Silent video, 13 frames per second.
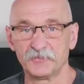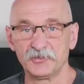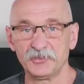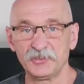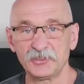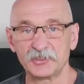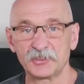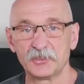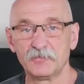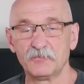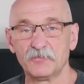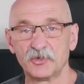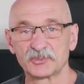W nich
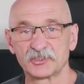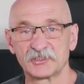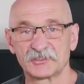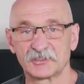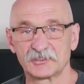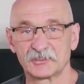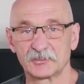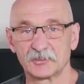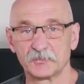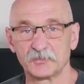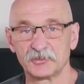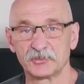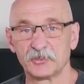możesz
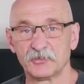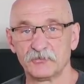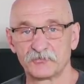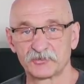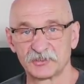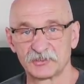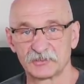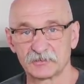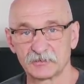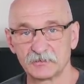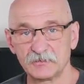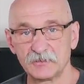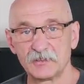zrobić
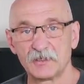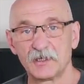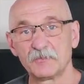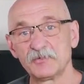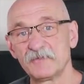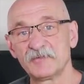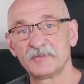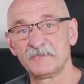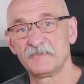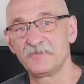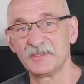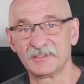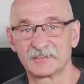wszystko, albo nawet
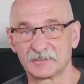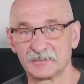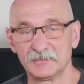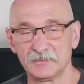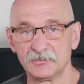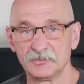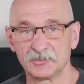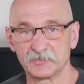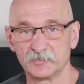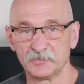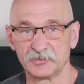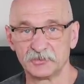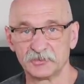więcej niż
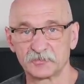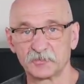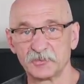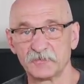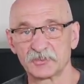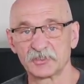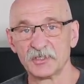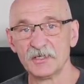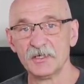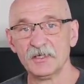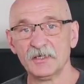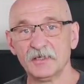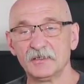myślisz, ponieważ
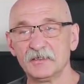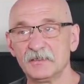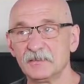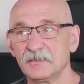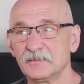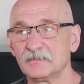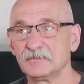yy,